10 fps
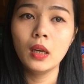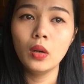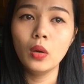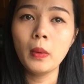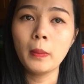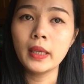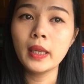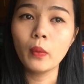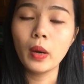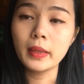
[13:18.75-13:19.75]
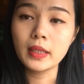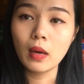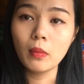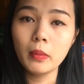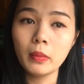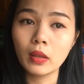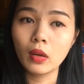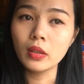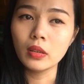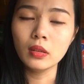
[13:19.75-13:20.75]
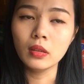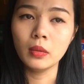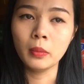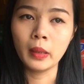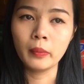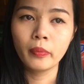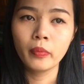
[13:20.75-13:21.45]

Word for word: lúc mà mình về quê mình sống đó, mình có những người mà